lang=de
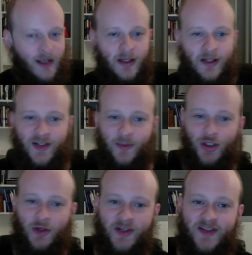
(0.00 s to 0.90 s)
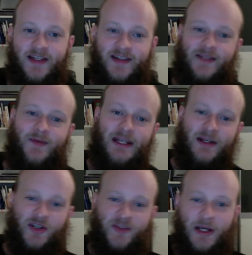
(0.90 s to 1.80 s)
Zum Schluss dieses
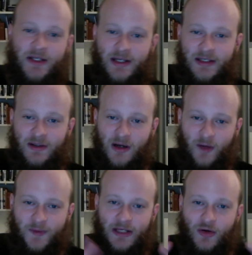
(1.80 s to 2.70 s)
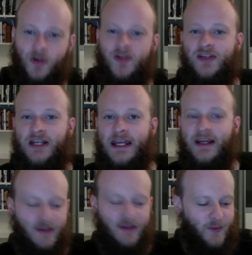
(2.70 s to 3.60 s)
Videos möchte ich noch auf die
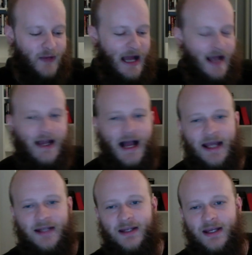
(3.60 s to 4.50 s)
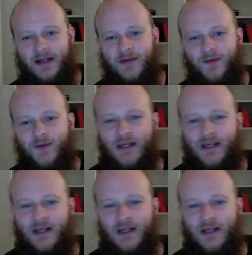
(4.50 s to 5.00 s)
grundlegende Frage eingehen,